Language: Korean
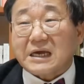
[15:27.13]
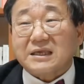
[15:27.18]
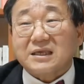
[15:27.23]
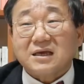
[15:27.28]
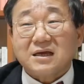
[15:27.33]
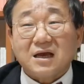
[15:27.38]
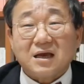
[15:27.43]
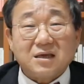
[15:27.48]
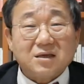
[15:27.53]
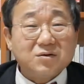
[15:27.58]

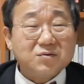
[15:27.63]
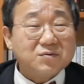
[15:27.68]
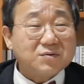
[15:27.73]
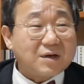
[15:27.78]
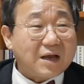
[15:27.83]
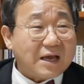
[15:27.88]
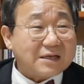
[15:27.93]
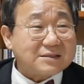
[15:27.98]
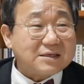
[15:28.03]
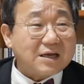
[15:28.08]
자기가
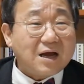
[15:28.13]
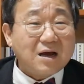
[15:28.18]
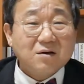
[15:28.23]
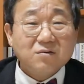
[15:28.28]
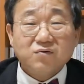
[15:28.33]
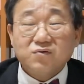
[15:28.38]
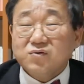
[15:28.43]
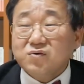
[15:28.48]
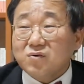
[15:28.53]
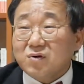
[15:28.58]
이룬 가장
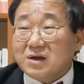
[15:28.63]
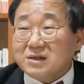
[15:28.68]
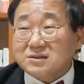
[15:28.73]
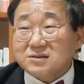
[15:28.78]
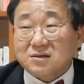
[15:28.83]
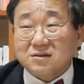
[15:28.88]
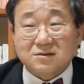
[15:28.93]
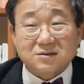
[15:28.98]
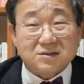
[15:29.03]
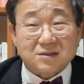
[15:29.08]
훌륭한
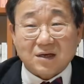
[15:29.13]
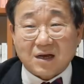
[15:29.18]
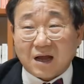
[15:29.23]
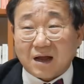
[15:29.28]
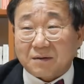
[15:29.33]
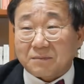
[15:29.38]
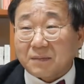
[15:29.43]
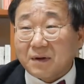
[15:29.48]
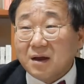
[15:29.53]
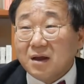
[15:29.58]

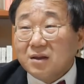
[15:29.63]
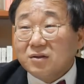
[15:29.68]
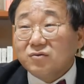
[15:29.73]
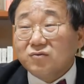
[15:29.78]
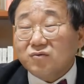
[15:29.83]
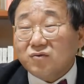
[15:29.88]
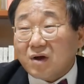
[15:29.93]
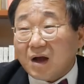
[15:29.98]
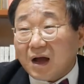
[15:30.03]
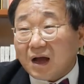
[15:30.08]
성취감,
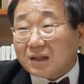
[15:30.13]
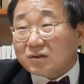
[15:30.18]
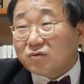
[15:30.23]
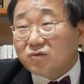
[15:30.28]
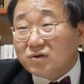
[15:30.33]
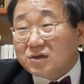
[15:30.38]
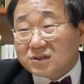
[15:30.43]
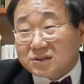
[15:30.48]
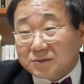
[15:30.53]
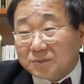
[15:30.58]
누가
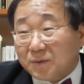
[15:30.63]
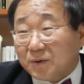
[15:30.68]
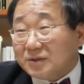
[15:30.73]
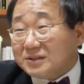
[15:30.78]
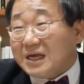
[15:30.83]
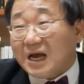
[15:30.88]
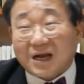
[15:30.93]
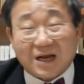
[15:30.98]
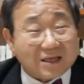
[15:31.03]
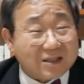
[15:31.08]
뚫리씨 보고
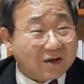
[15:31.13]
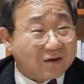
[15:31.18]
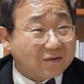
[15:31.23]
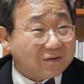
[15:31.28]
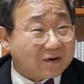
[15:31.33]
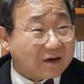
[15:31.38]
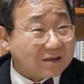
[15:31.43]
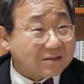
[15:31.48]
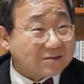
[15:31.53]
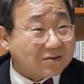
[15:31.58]
착하다고
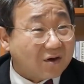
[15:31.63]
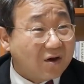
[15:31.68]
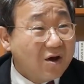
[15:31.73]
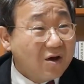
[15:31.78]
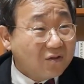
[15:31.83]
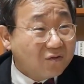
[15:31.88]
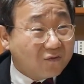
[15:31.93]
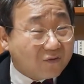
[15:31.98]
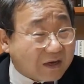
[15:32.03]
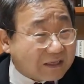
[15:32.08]
그러겠어요?
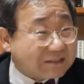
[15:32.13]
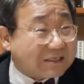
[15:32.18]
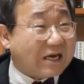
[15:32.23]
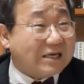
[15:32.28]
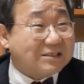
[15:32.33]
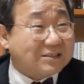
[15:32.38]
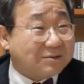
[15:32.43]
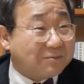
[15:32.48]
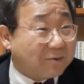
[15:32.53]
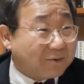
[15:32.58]
누가
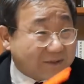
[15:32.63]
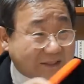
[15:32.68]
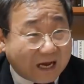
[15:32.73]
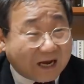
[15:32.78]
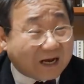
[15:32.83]
짠씨 보고